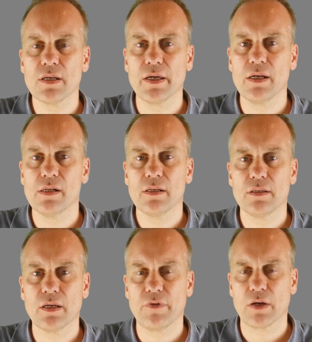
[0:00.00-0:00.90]

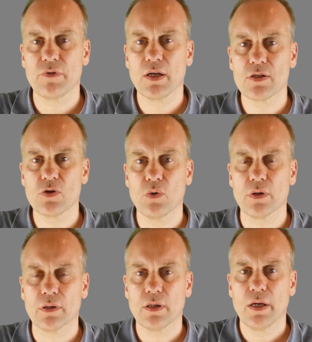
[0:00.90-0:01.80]
Regeln der Verifikation.